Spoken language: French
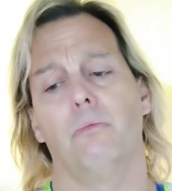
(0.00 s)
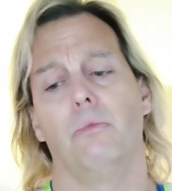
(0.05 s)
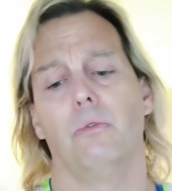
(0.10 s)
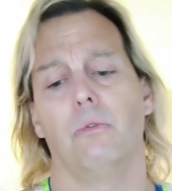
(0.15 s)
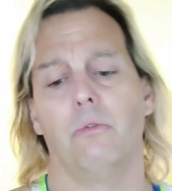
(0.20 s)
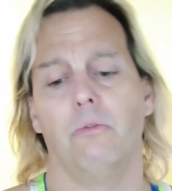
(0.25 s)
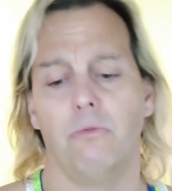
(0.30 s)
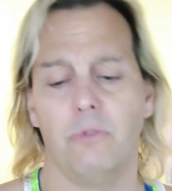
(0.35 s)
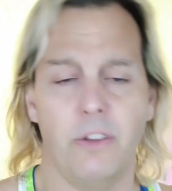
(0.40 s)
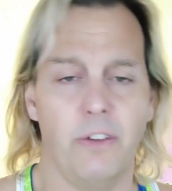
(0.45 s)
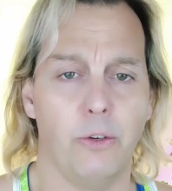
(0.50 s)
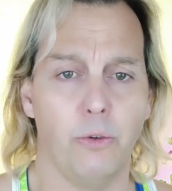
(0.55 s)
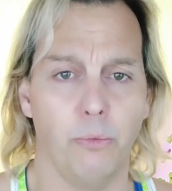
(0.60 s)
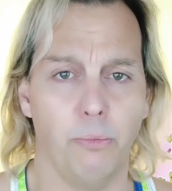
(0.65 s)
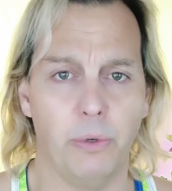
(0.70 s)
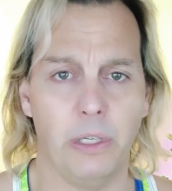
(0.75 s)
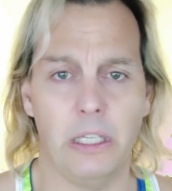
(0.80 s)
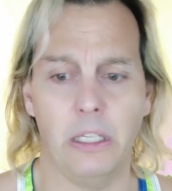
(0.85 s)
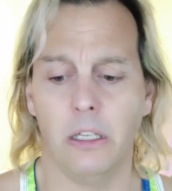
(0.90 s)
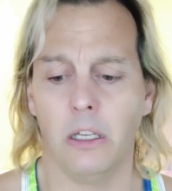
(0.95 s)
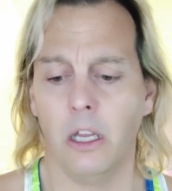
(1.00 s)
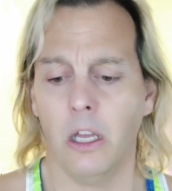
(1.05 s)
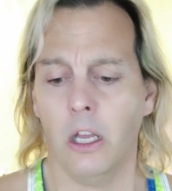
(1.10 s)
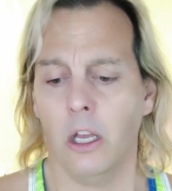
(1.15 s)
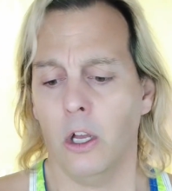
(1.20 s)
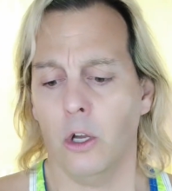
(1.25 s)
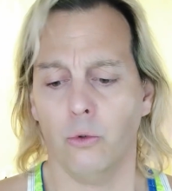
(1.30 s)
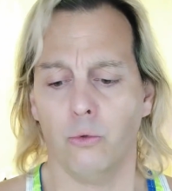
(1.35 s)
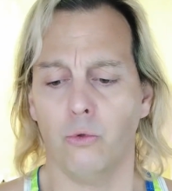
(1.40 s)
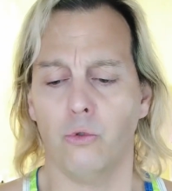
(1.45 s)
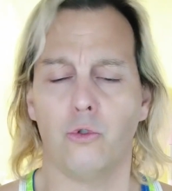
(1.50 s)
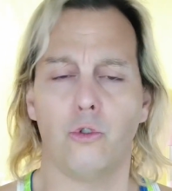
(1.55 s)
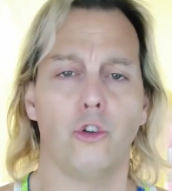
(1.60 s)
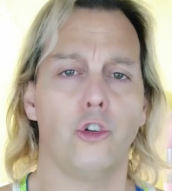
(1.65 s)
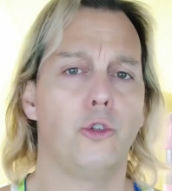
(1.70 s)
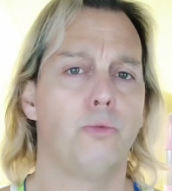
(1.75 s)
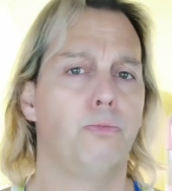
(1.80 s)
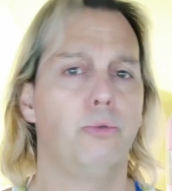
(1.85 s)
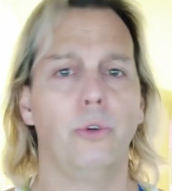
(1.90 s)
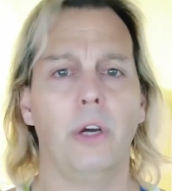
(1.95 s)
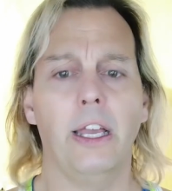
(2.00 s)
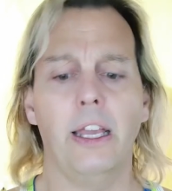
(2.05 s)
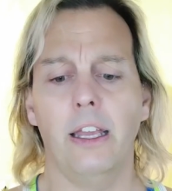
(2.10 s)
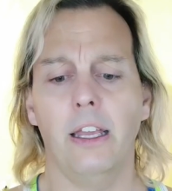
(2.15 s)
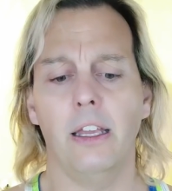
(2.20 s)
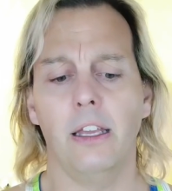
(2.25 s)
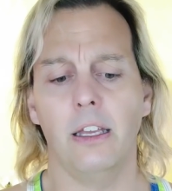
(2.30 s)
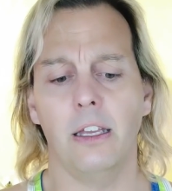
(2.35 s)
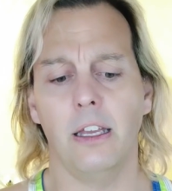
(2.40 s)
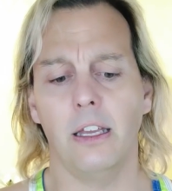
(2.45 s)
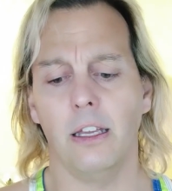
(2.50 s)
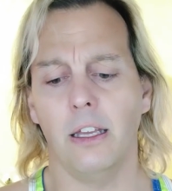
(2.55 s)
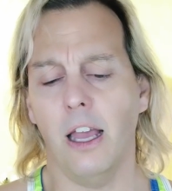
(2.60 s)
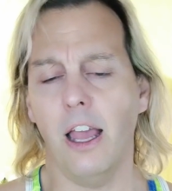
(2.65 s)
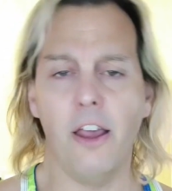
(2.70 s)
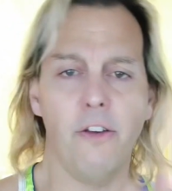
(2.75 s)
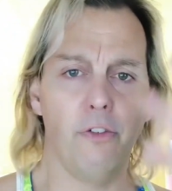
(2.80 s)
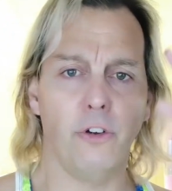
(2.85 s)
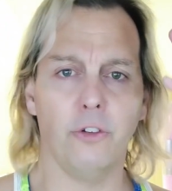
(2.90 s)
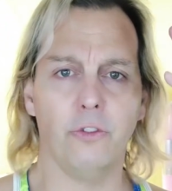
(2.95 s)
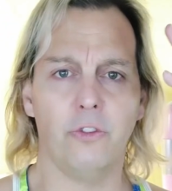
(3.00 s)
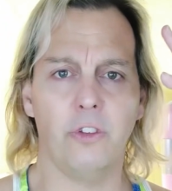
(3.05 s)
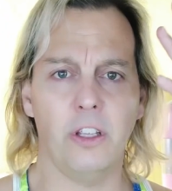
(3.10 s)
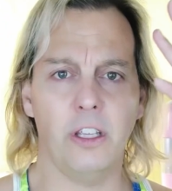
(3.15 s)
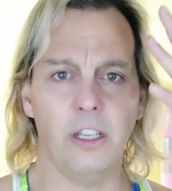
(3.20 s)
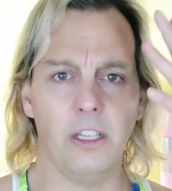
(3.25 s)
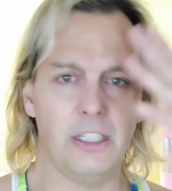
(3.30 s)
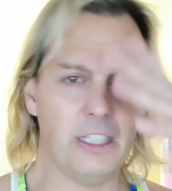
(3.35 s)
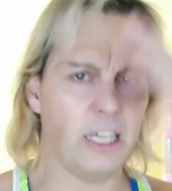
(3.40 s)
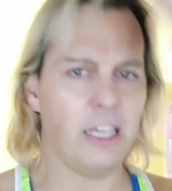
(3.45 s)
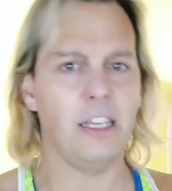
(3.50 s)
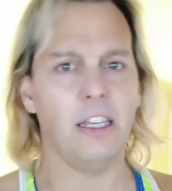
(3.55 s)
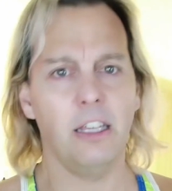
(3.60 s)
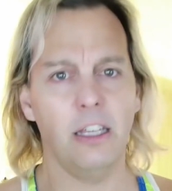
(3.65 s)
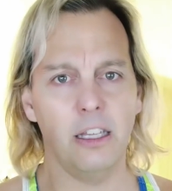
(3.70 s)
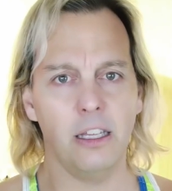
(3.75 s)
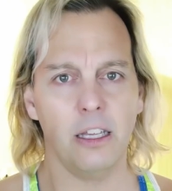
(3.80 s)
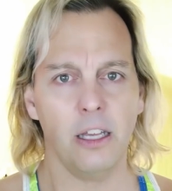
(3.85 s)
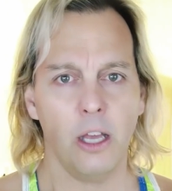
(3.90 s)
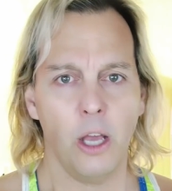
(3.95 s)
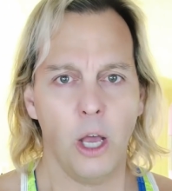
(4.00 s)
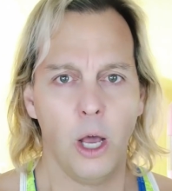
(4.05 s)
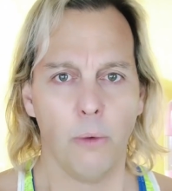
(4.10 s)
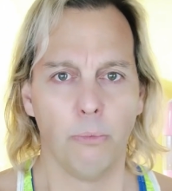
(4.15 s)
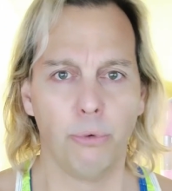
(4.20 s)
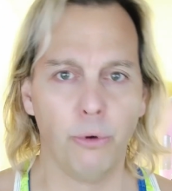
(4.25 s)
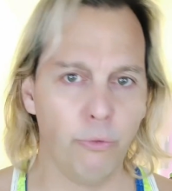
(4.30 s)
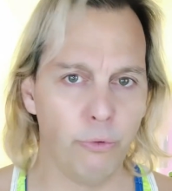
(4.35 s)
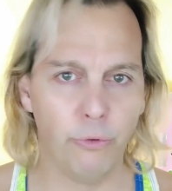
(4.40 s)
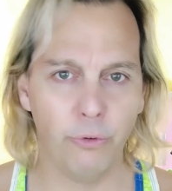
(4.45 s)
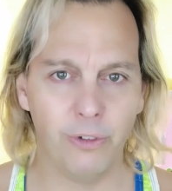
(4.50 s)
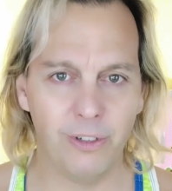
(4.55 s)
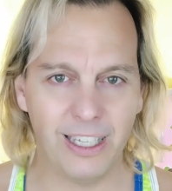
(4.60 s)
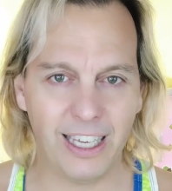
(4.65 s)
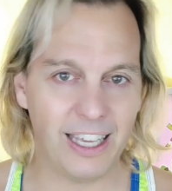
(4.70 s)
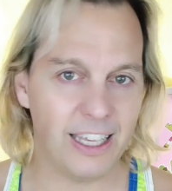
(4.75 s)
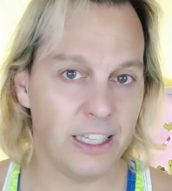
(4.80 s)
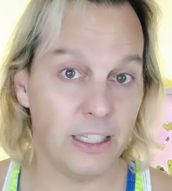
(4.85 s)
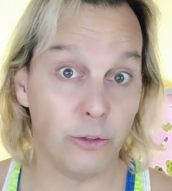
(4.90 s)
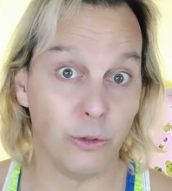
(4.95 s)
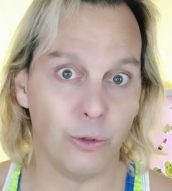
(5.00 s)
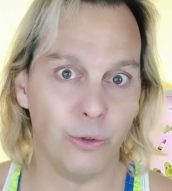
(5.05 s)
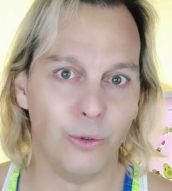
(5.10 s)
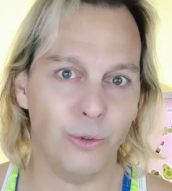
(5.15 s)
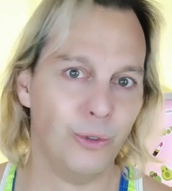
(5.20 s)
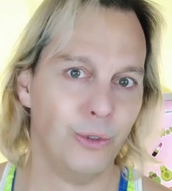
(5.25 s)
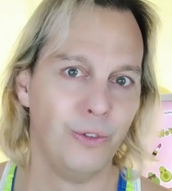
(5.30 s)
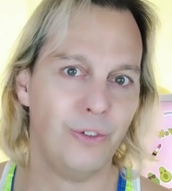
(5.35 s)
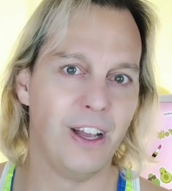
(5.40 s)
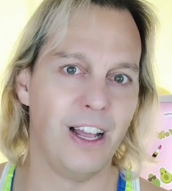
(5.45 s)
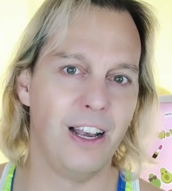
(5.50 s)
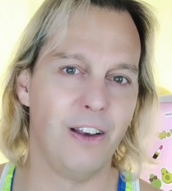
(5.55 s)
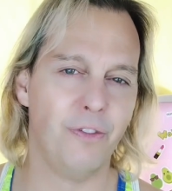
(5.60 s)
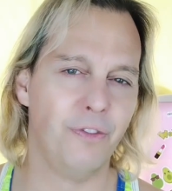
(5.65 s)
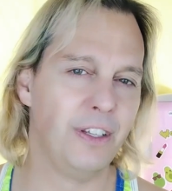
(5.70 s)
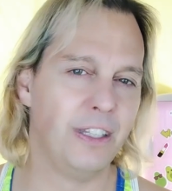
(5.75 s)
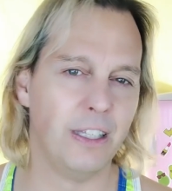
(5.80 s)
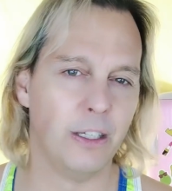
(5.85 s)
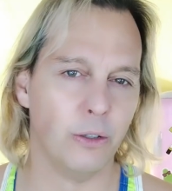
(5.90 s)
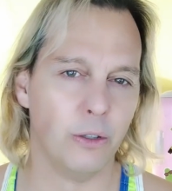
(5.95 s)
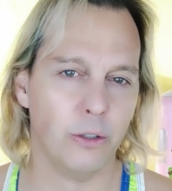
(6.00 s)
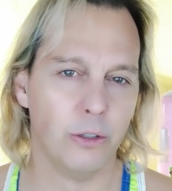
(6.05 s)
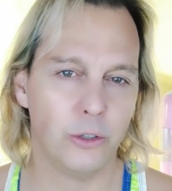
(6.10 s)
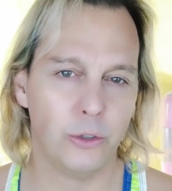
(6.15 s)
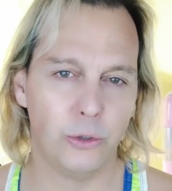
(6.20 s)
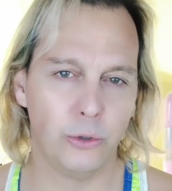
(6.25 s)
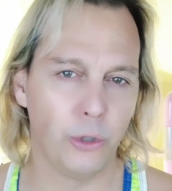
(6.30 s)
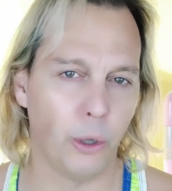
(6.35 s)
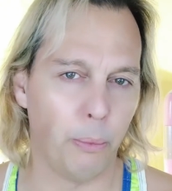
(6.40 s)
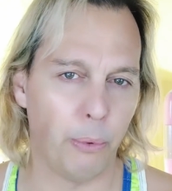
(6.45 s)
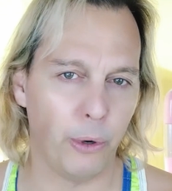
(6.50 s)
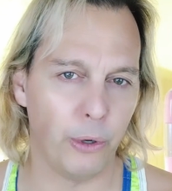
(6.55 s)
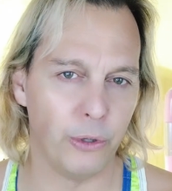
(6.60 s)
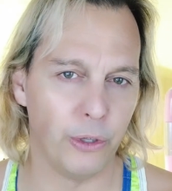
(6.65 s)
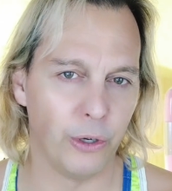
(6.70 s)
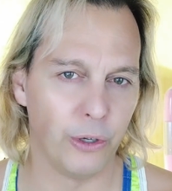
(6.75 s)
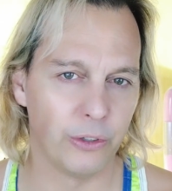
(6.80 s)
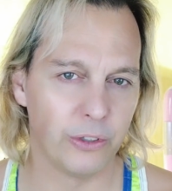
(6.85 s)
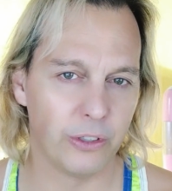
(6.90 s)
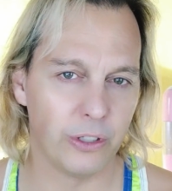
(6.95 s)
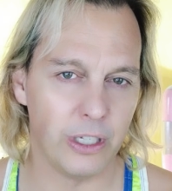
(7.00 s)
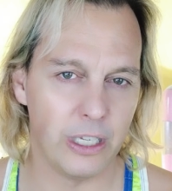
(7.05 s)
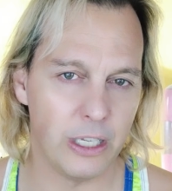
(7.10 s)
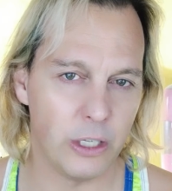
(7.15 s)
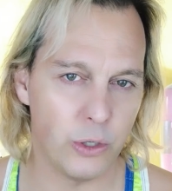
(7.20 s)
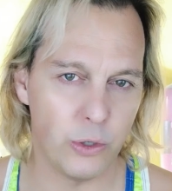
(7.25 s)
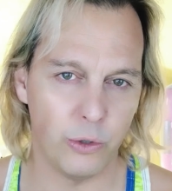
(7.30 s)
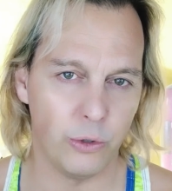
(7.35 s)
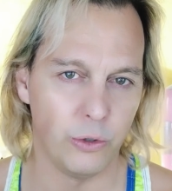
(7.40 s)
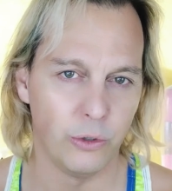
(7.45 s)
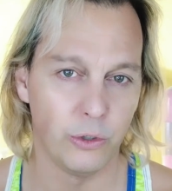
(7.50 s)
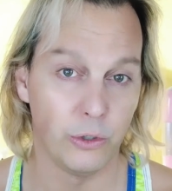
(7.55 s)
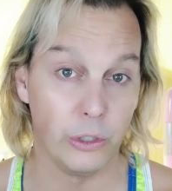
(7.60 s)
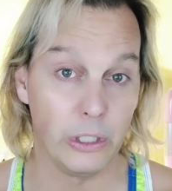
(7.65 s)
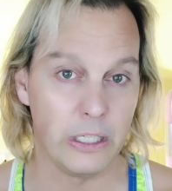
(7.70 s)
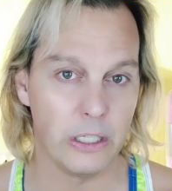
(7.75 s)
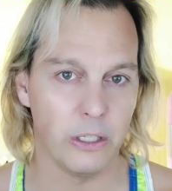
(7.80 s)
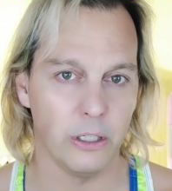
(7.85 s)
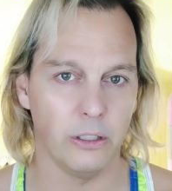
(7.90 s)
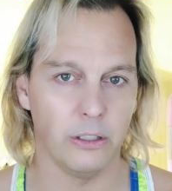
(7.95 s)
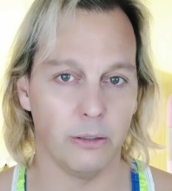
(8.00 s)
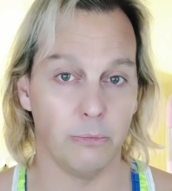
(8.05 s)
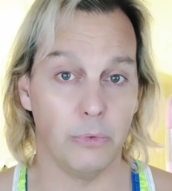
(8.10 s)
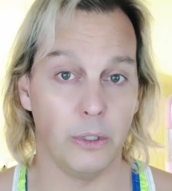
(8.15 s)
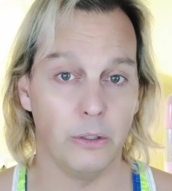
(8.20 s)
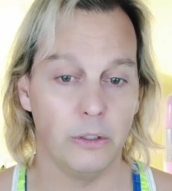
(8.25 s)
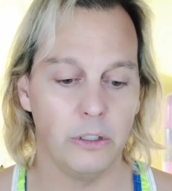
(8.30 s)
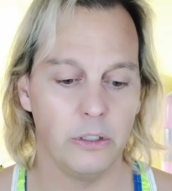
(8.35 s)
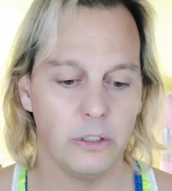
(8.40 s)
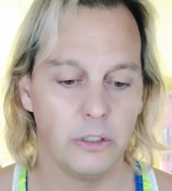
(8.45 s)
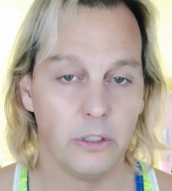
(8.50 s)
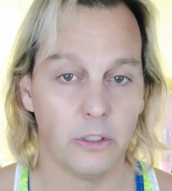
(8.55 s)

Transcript: Bon, vous avez compris, tout ce que je pourrais inventer, créer, pour vous créer de nouvelles vidéos surprenantes les unes que les autres. Bah oui,